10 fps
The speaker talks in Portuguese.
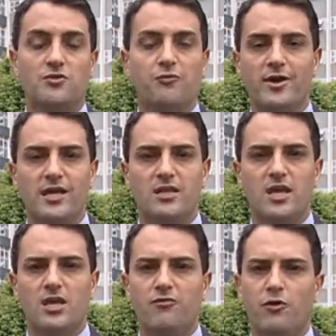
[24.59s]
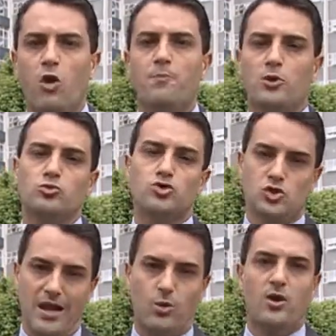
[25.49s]
foi a dengue e ficou pronto
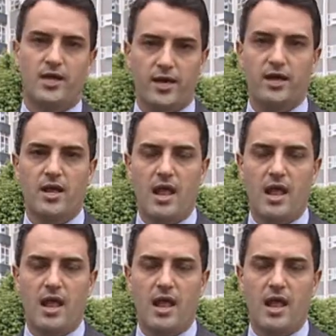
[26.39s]
só agora.